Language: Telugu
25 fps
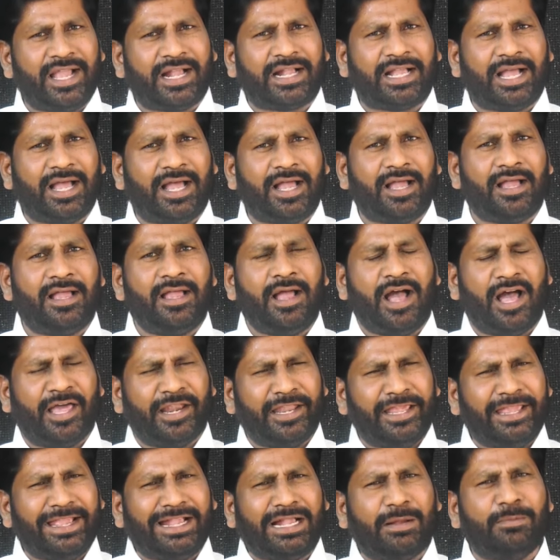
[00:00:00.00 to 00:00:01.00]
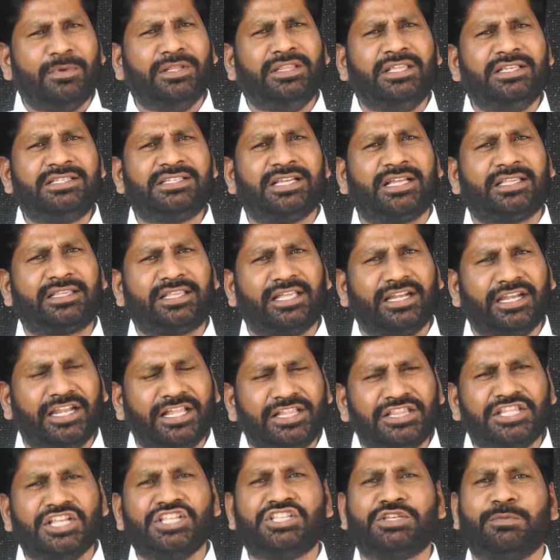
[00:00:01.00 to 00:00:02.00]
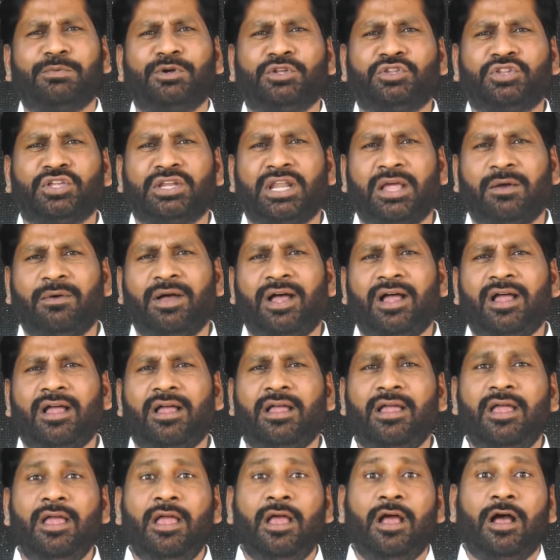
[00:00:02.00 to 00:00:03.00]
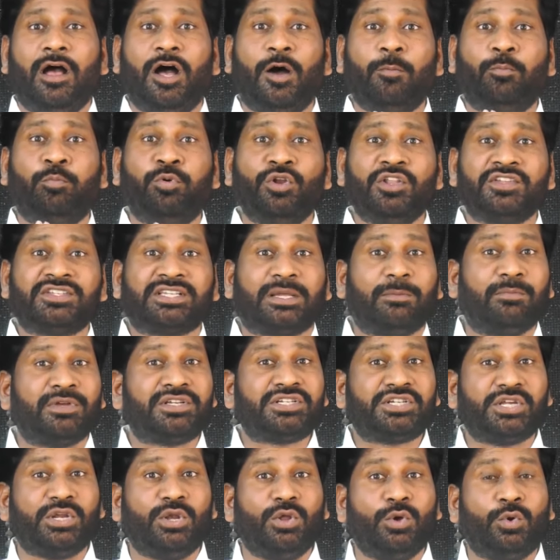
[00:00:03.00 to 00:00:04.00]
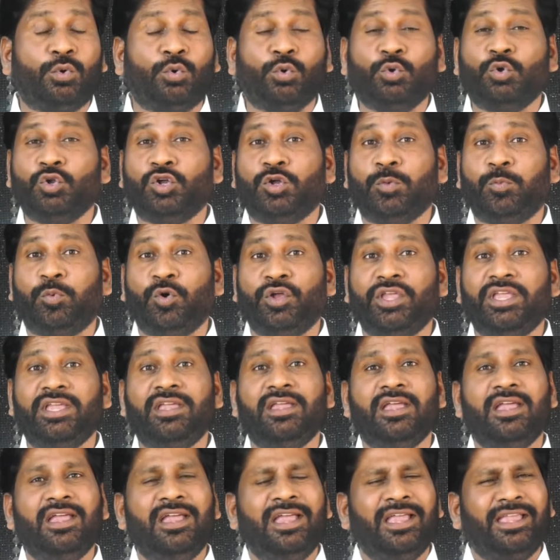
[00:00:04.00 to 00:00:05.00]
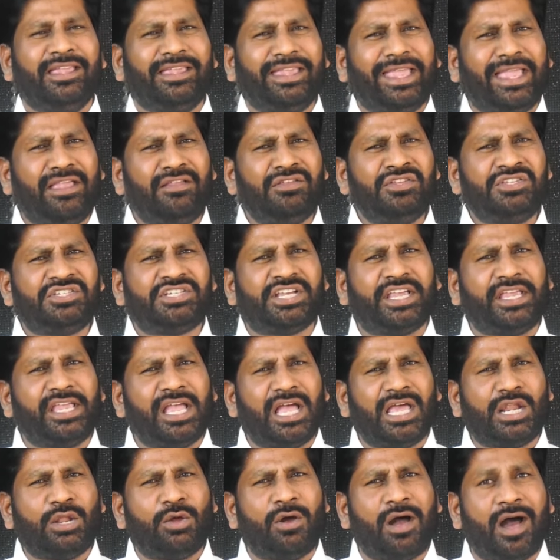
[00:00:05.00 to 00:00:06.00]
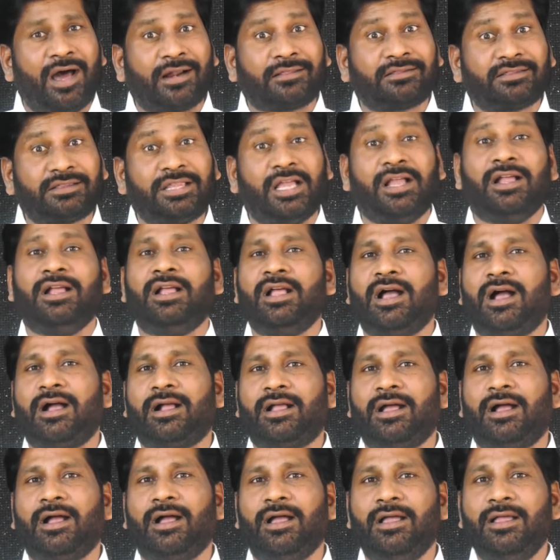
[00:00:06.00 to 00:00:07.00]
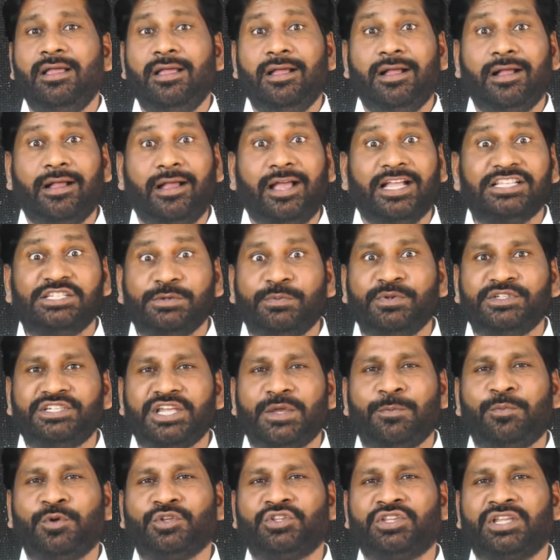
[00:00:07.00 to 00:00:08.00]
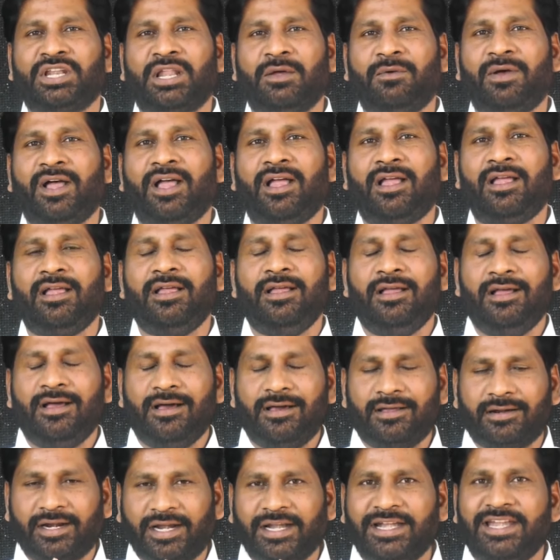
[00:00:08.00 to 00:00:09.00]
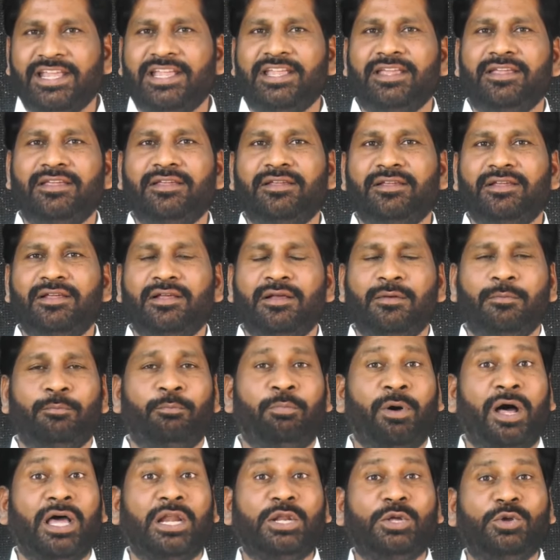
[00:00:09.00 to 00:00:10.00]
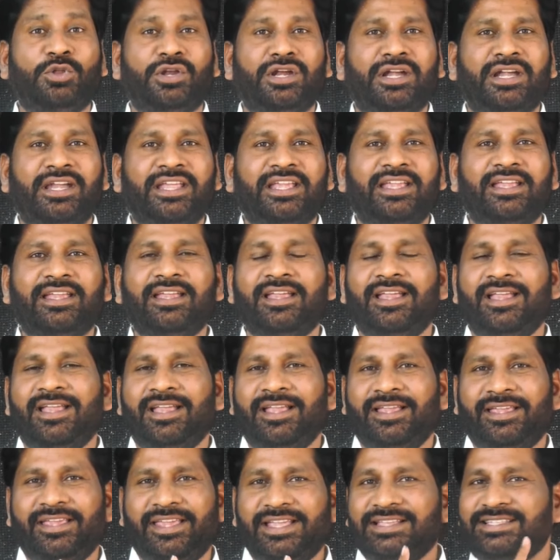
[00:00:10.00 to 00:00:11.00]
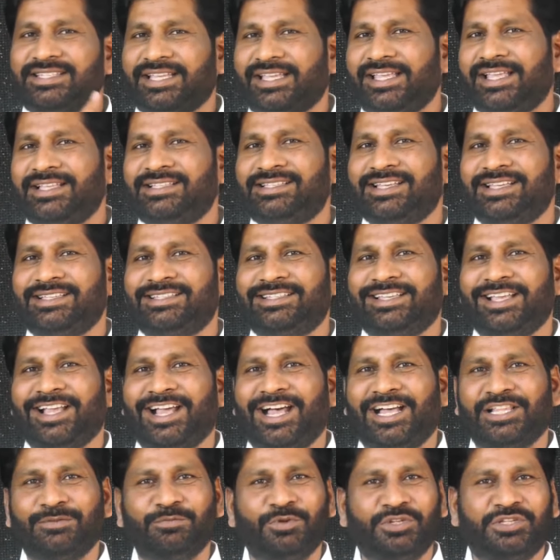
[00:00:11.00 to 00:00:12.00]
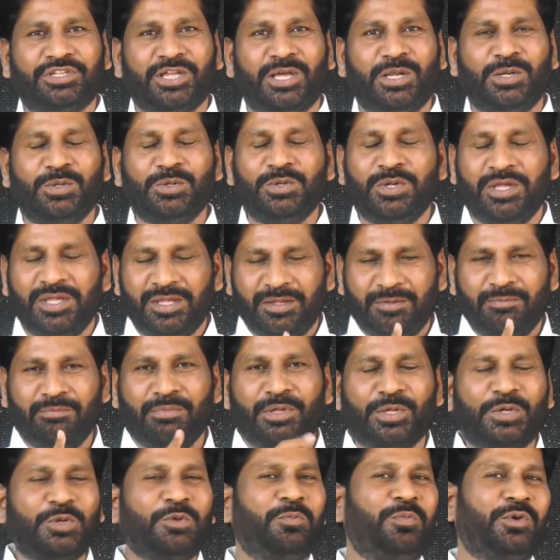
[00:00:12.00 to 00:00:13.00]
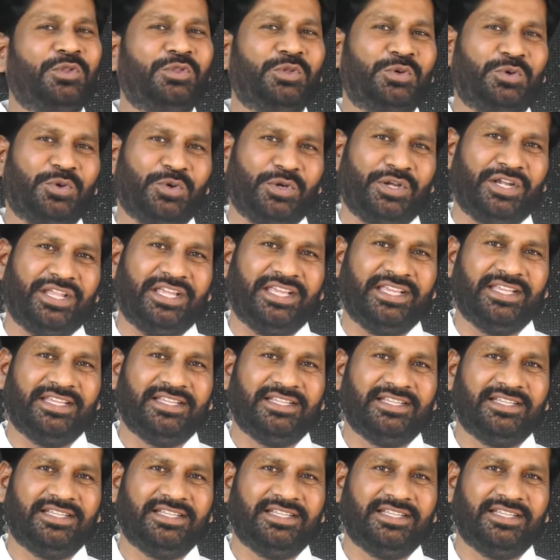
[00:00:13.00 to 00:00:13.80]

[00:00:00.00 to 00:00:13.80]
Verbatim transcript: లేక అనేక మంది చేత నిందించబడుతున్నావా అప్పుల సమస్యలో కూరుకుపోయి ఏం చేయాలో అర్థం కాక గజిబిజైపోతున్నావా రండి పాల్గొనండి ఇసయ్య చేసే అద్భుతాలు మీరు పొందుకోండి